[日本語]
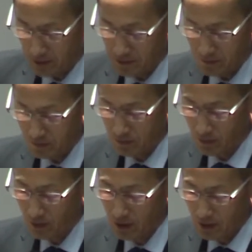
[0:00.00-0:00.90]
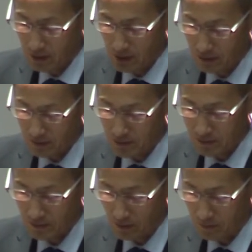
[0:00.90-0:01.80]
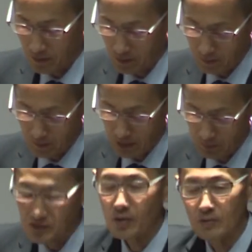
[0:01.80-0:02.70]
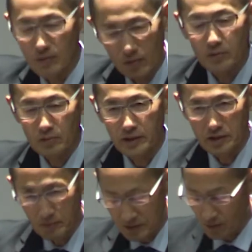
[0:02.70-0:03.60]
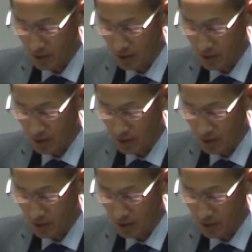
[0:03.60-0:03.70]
で自分の研究室のビジョンこういうことやりますと